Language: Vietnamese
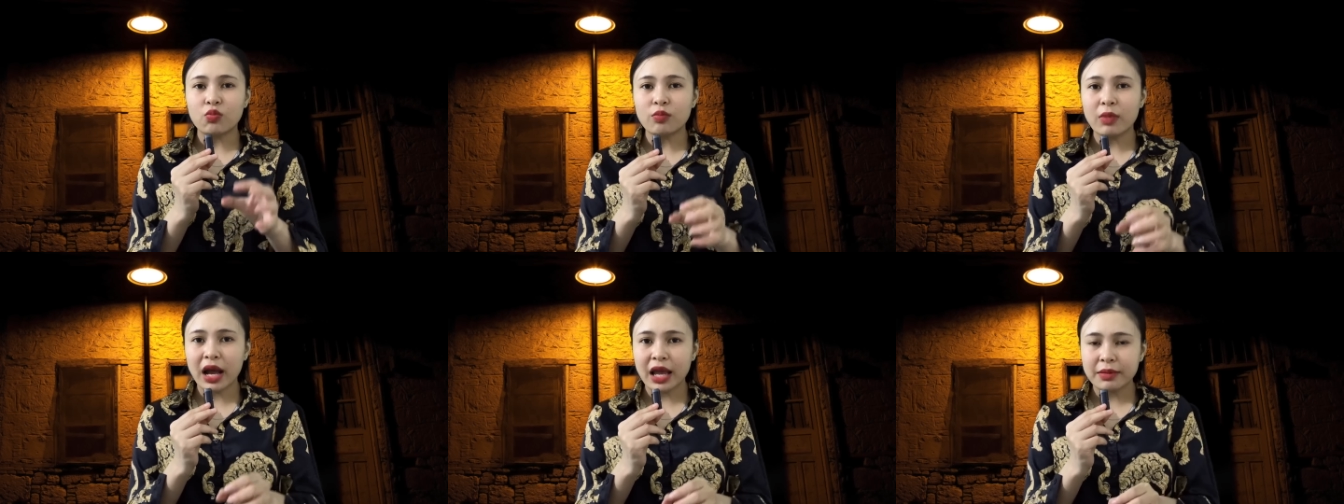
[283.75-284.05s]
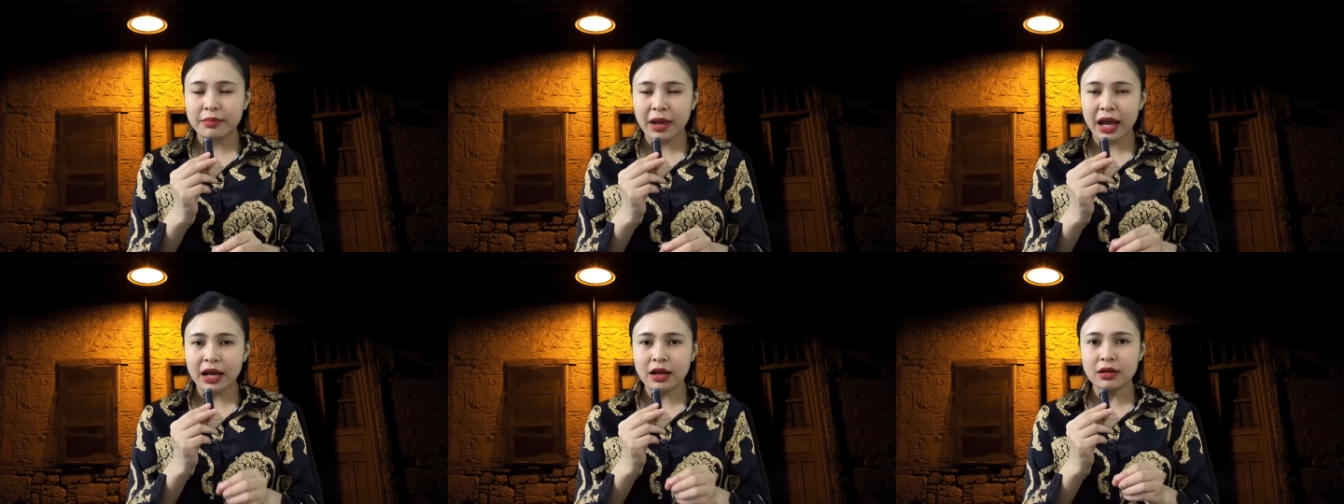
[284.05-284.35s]
cũng
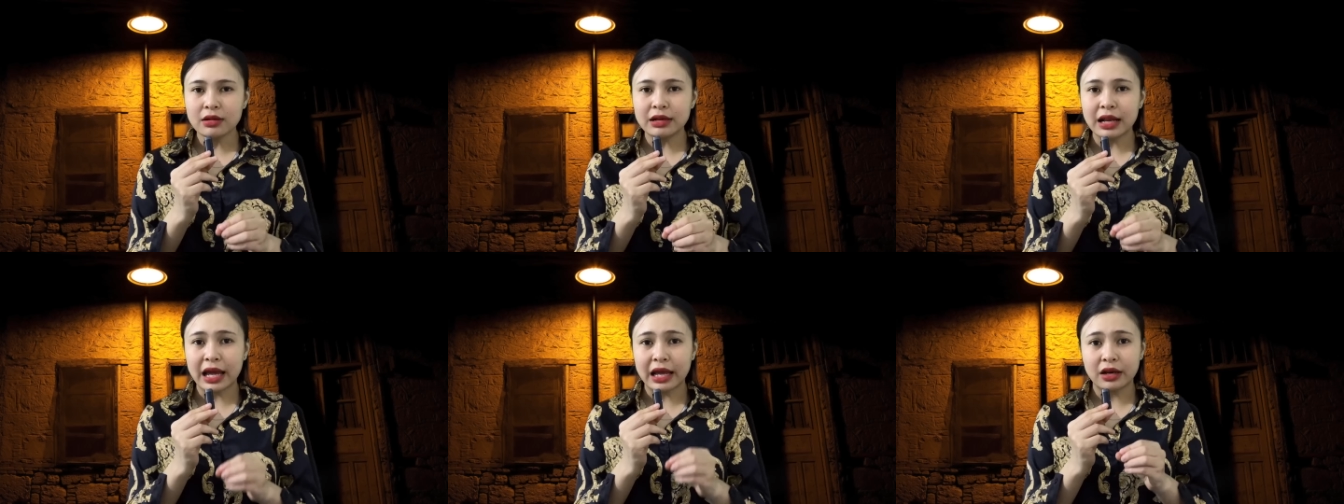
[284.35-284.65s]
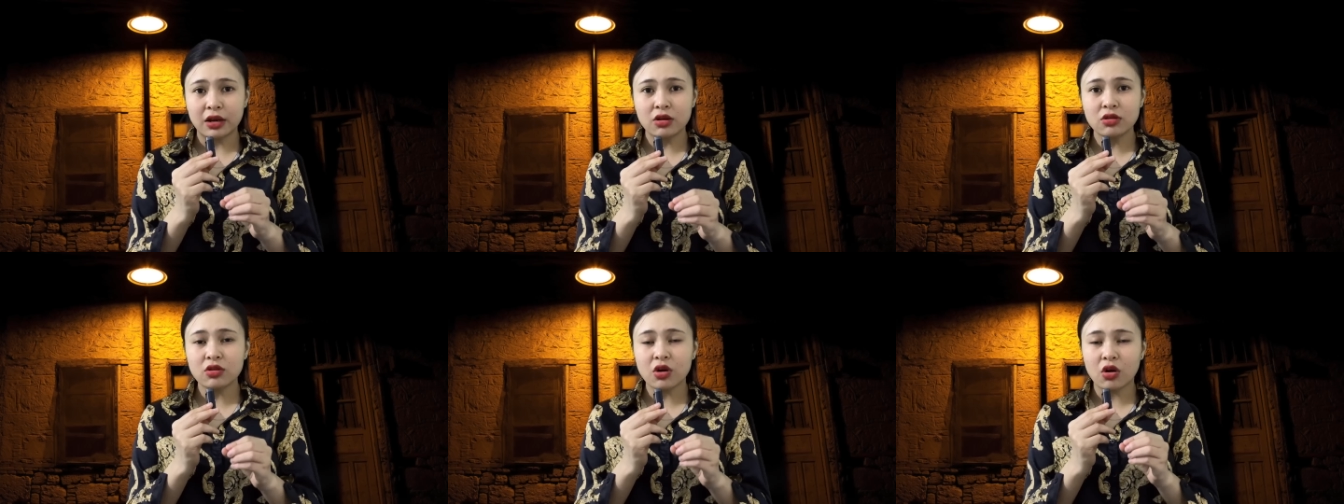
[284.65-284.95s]
may mắn
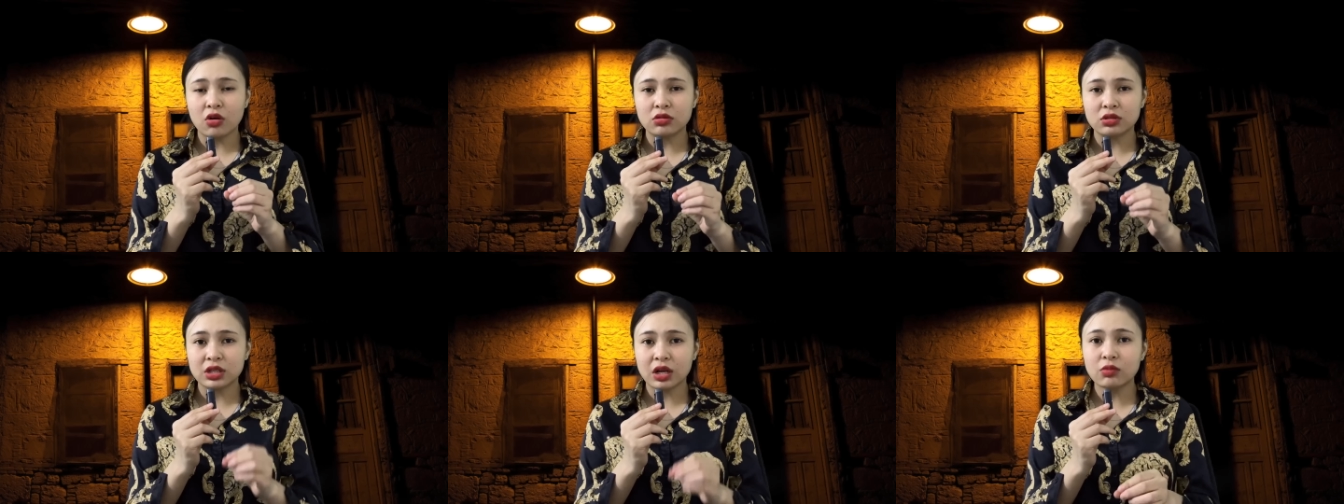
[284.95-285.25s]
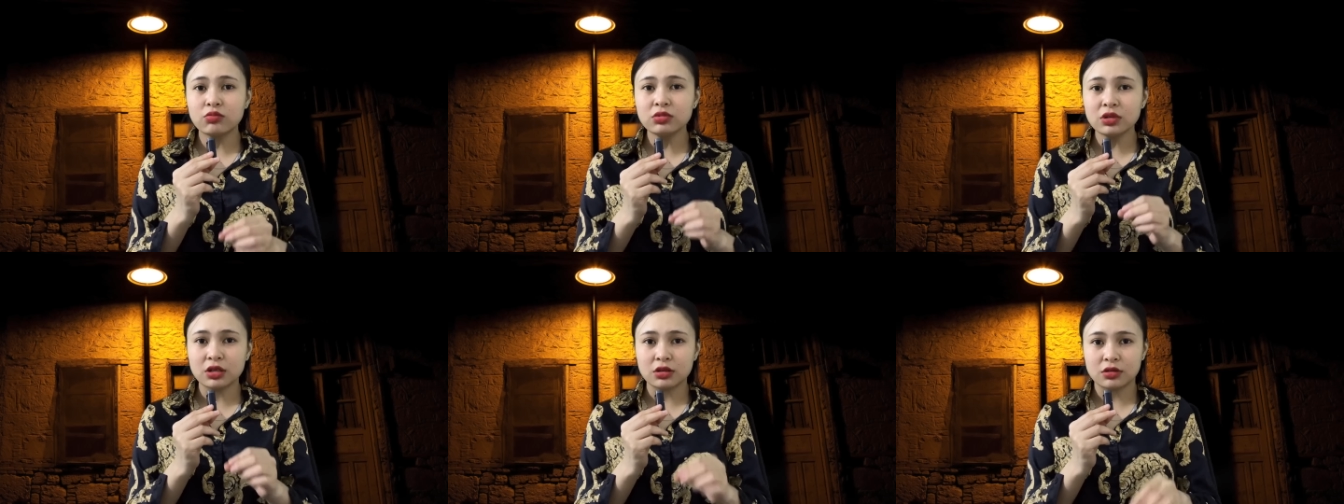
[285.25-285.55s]
là nó còn
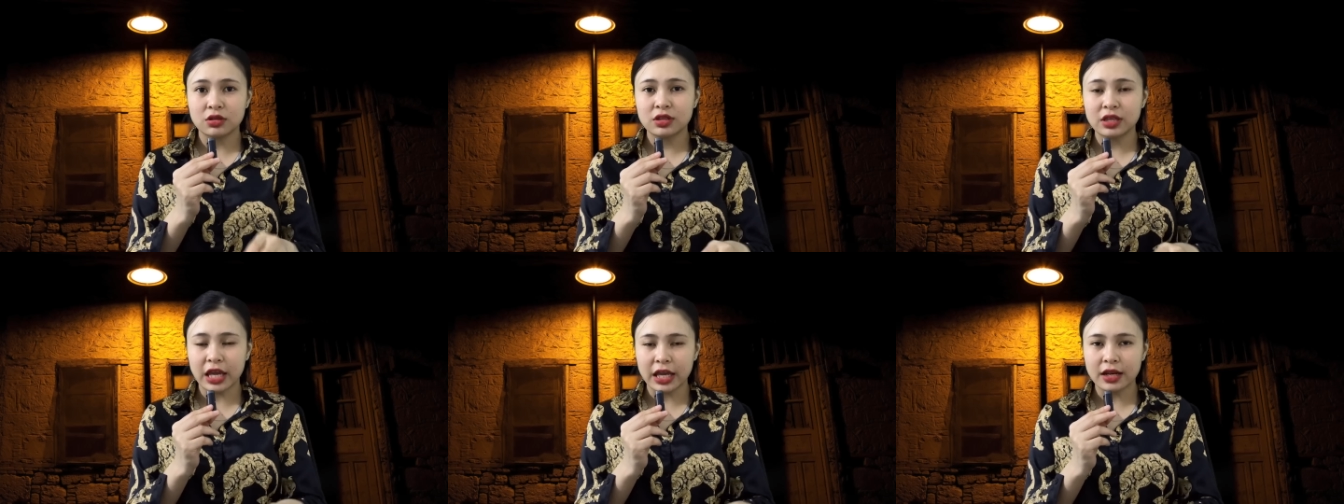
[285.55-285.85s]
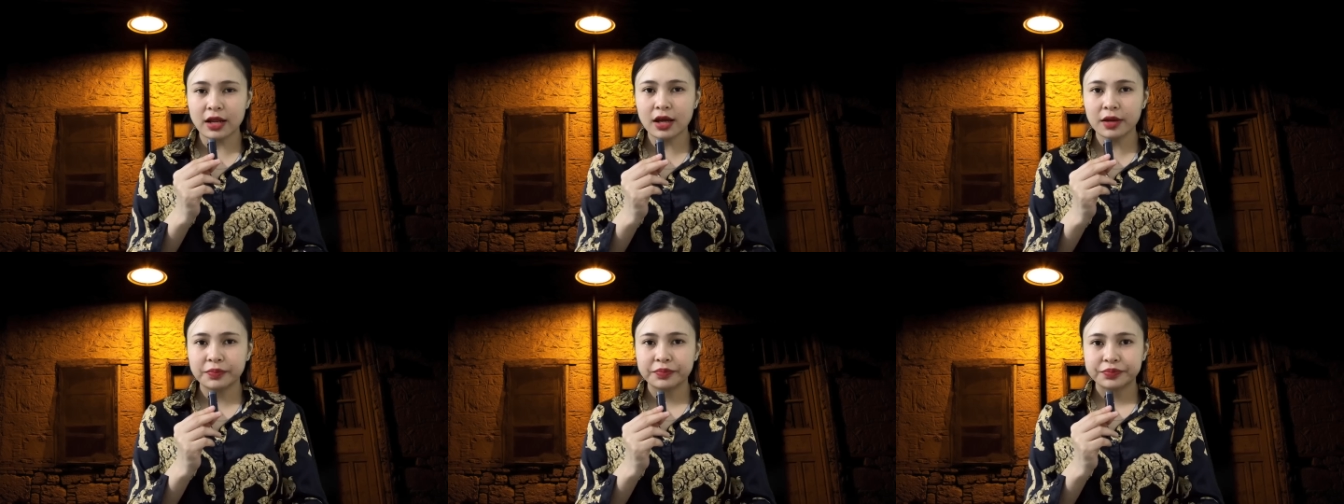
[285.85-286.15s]
sống được như
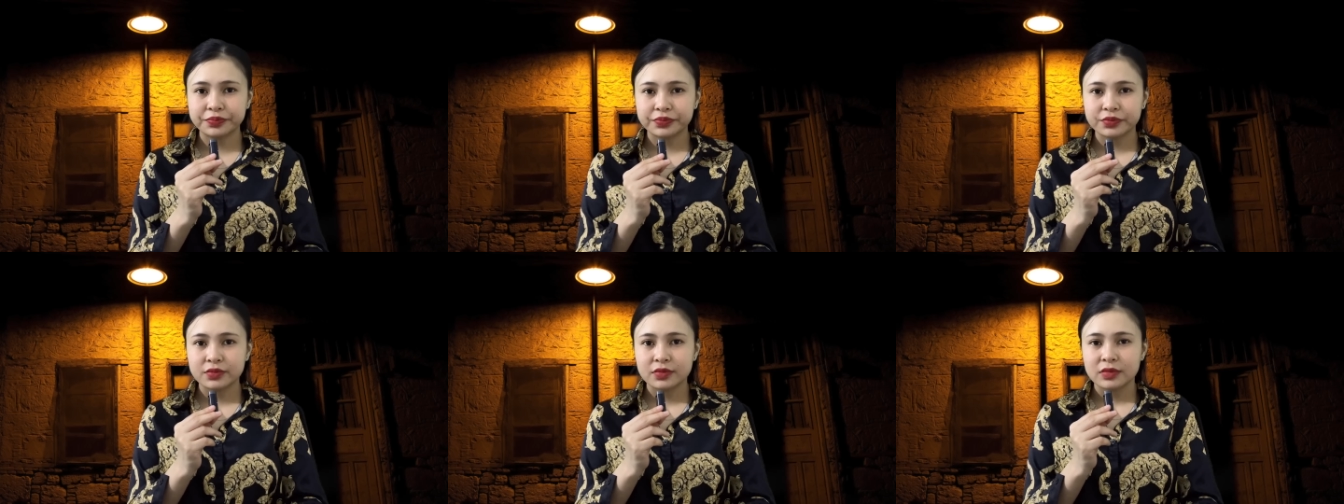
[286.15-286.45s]
vậy đó.